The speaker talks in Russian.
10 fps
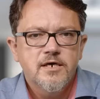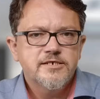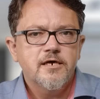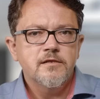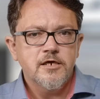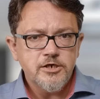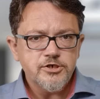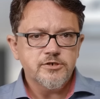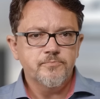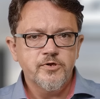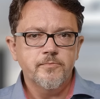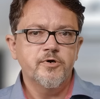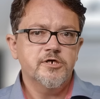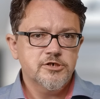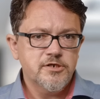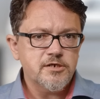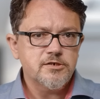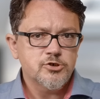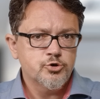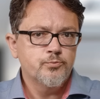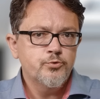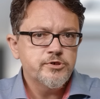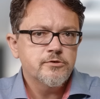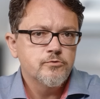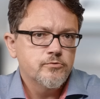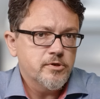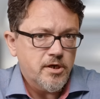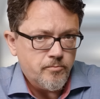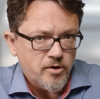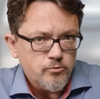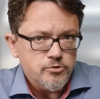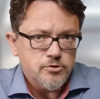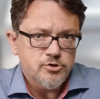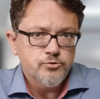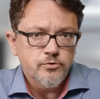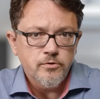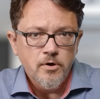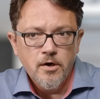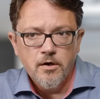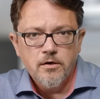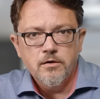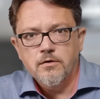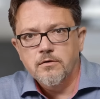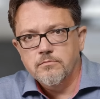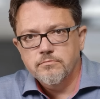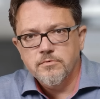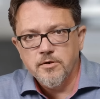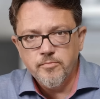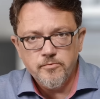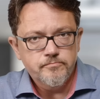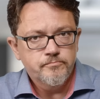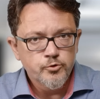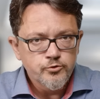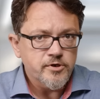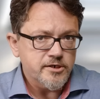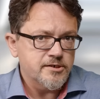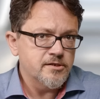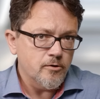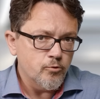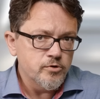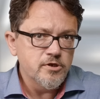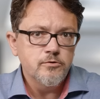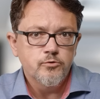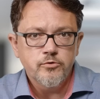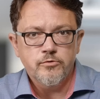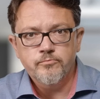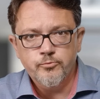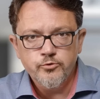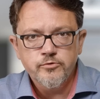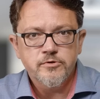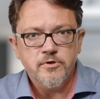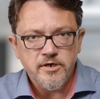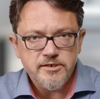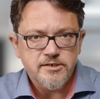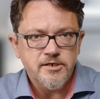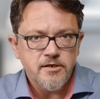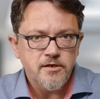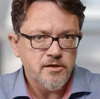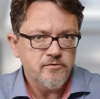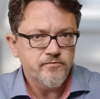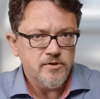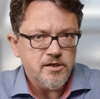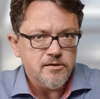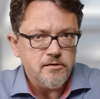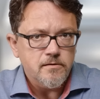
Хотя логично было бы ожидать, что будет ну, наоборот, что э, как бы будут расти доходы, но будут расти и вклады.